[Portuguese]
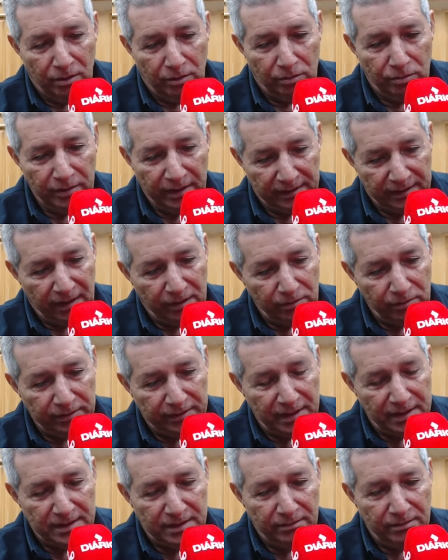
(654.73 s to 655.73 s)
com o que está
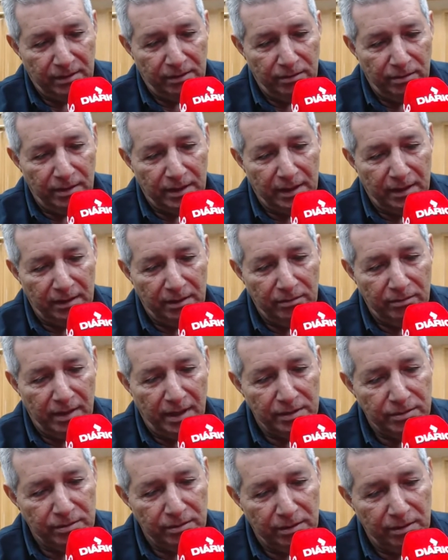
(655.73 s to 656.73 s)
acontecendo agora, eu
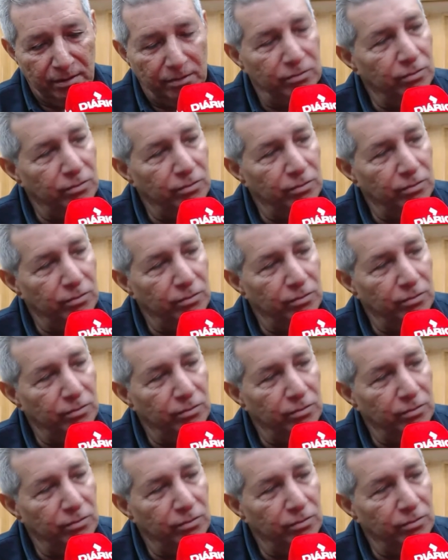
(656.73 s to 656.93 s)
acho que